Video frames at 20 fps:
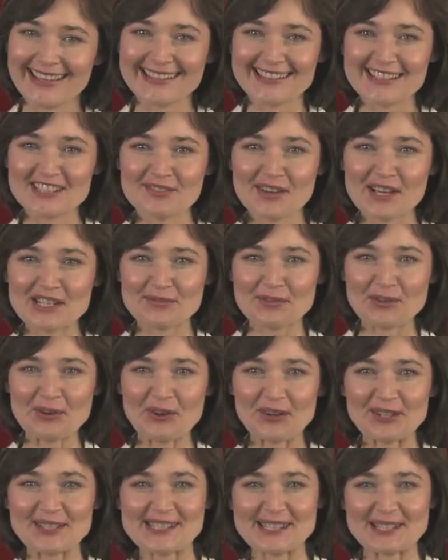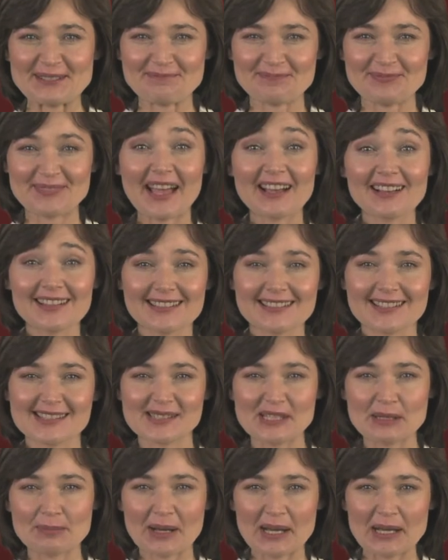Das war's für heute. Danke,
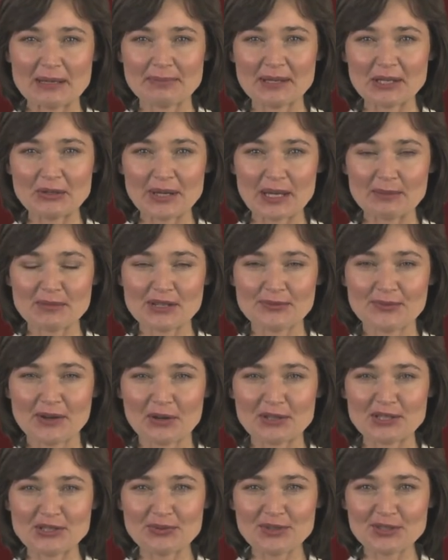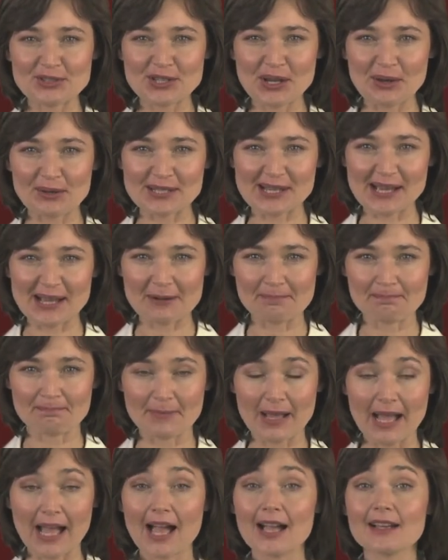dass Sie bei BioMTV zugeschaut
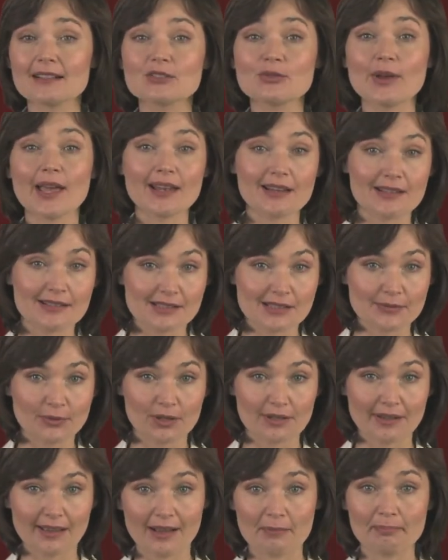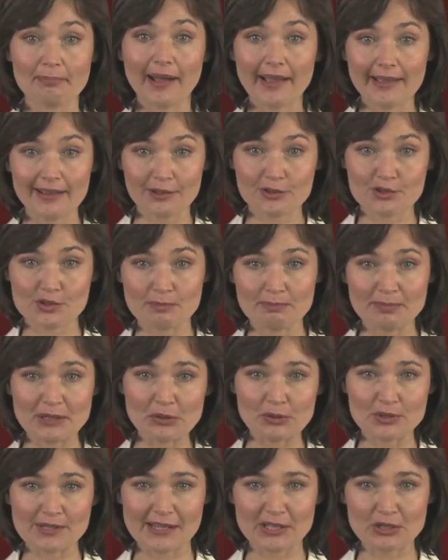haben. Aktuelles von der bayerischen
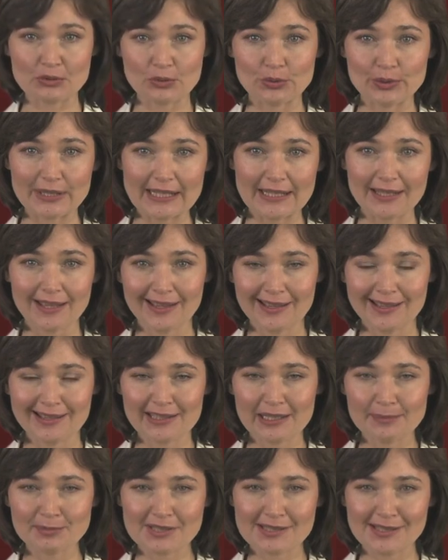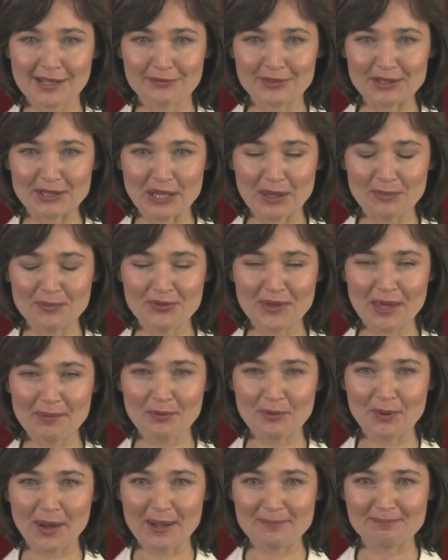Biotechnologie gibt es dann wieder im
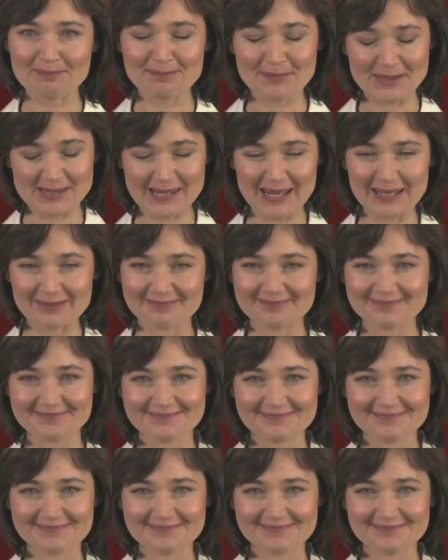Februar. Bis dann.